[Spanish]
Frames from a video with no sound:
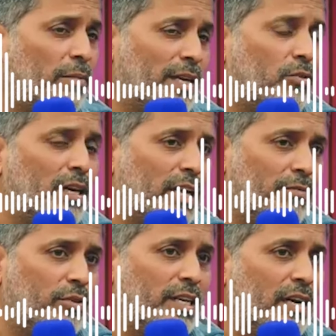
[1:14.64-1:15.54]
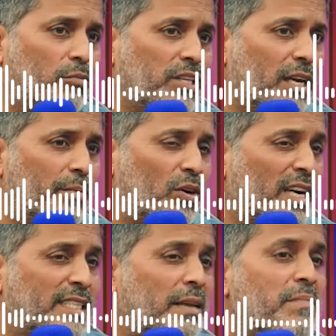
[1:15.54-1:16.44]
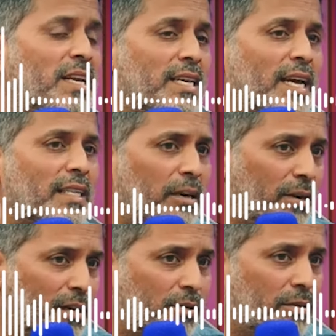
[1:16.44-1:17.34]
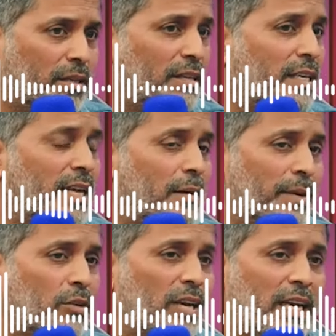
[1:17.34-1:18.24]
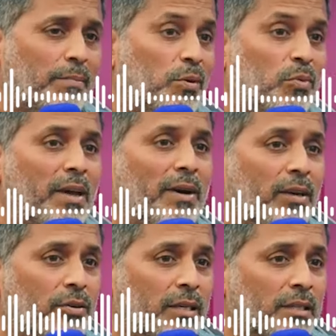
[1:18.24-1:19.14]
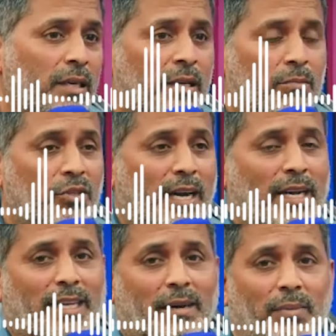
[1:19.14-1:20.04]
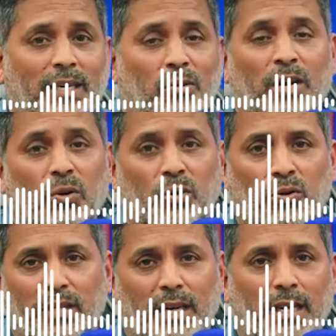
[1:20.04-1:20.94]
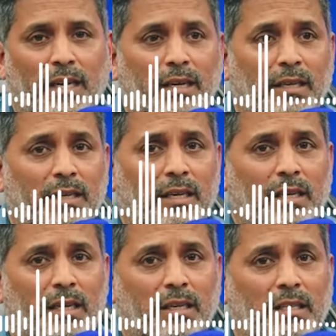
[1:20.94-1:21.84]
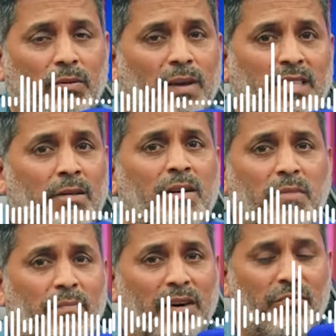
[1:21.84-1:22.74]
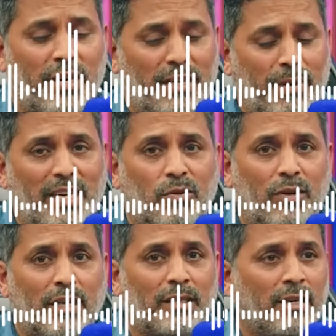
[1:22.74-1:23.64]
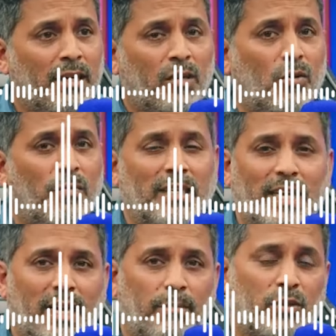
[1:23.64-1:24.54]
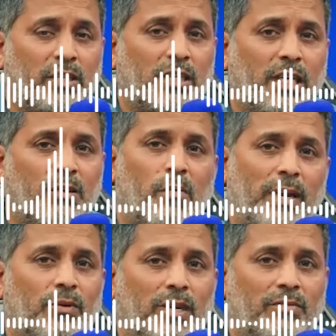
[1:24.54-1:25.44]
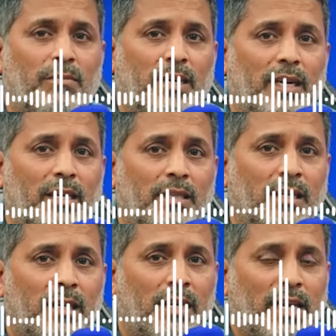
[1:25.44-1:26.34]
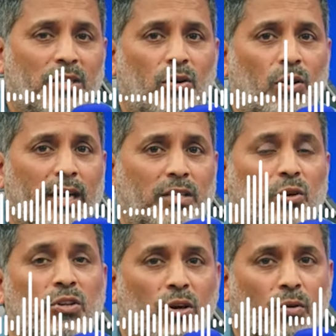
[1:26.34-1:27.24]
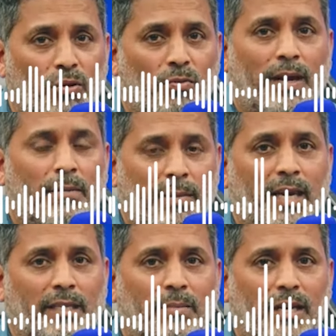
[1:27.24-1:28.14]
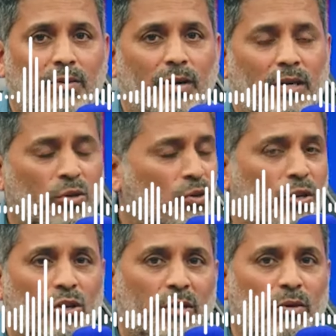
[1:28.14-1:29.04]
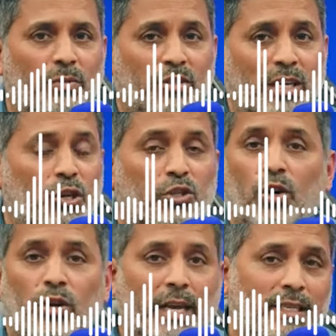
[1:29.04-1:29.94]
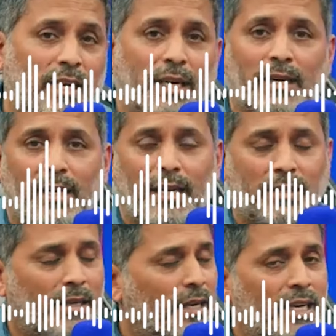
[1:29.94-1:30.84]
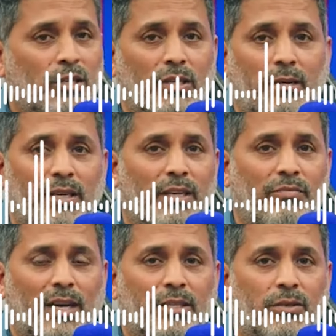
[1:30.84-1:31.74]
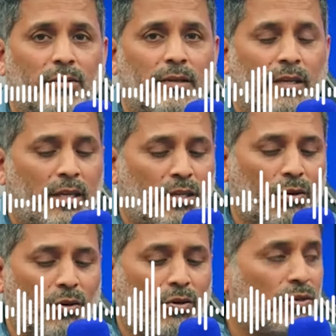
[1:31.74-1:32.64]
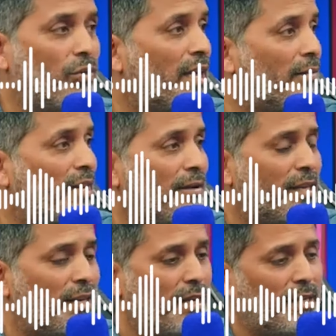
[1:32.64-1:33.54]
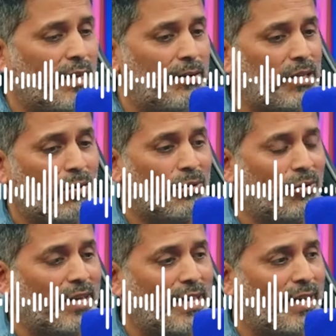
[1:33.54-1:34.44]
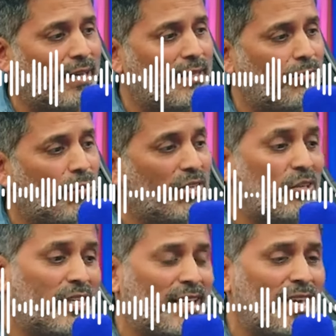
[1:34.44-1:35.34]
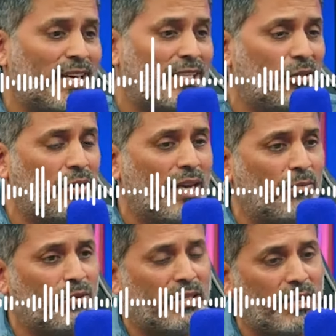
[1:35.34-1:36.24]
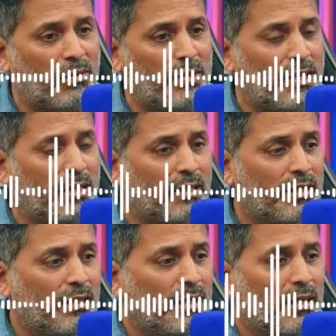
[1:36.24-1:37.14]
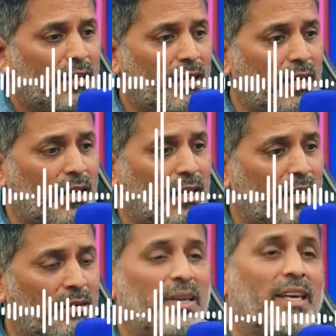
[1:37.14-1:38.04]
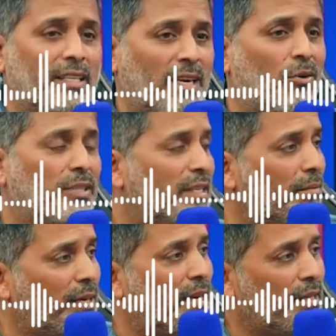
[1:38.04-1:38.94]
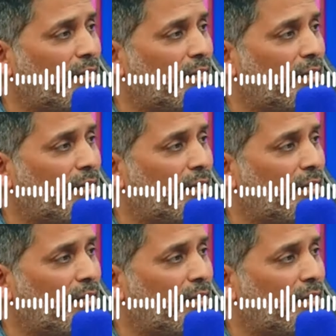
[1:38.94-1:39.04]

hice una película que difundía la música peruana, esa es mi línea de trabajo, línea de película que promueve valores. Mucha gente capaz no me conoce y, y si ustedes ven mi perfil de películas, con mensajes positivos, películas familiares. Eso es lo que soy yo cuando ve, ven esa película. No soy otro tipo de persona, no son lo que dicen en las redes, es totalmente falso. Todo surge a través de, a veces cuando uno ya llega un poquito a tener éxito, digamos, entre comillas, eh, vienen estas cosas también